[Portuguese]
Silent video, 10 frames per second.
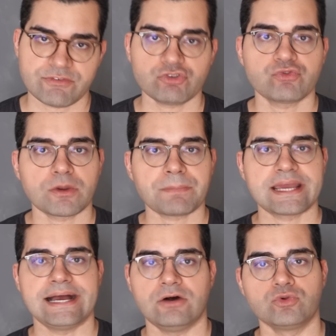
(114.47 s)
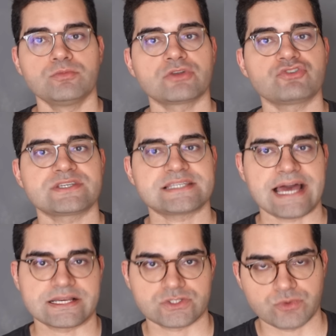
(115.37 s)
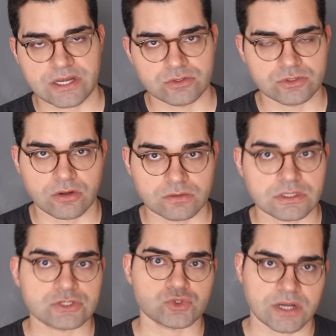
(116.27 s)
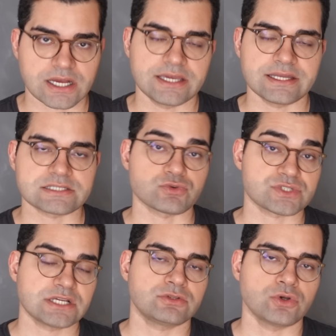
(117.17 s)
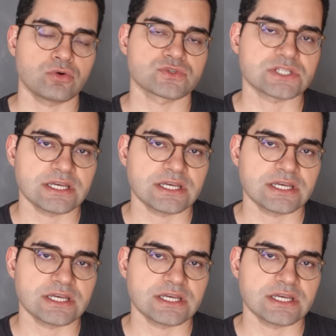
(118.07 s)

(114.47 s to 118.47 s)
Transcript: a gente for pegar o número de sacks do Aaron Donald da sua carreira, são 111,